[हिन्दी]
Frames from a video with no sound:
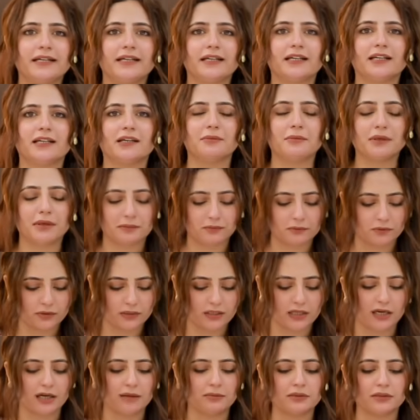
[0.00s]
वेट है ना मैं आपको
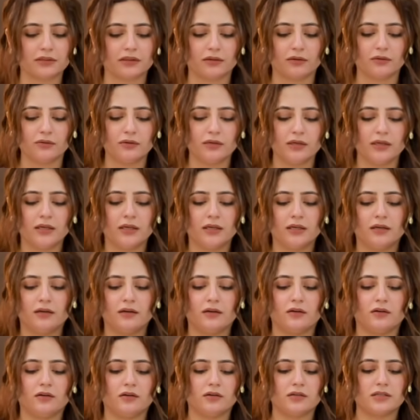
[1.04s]
क्या बताऊँ
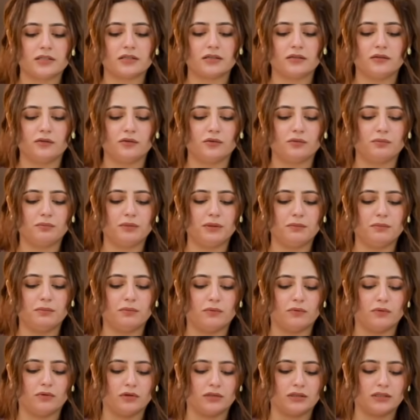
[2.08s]
और इसका लुक भी
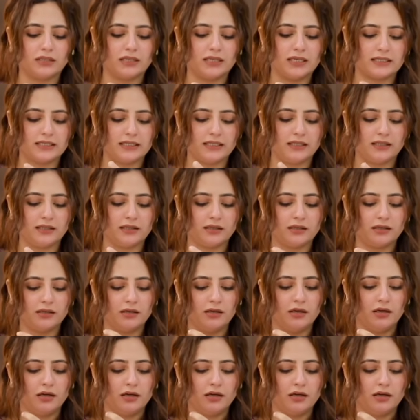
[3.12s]
बहुत क्लासी था